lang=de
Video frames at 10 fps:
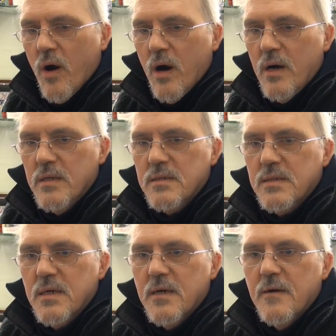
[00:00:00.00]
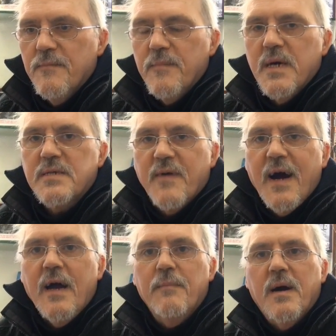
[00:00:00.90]
und äh, es
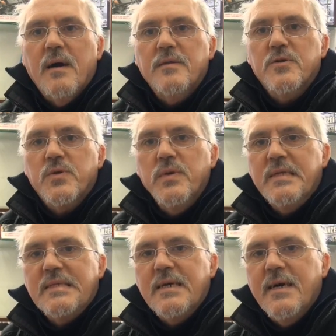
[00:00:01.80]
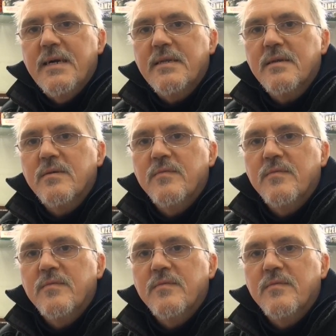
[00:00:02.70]
war einmal eine schöne Zeit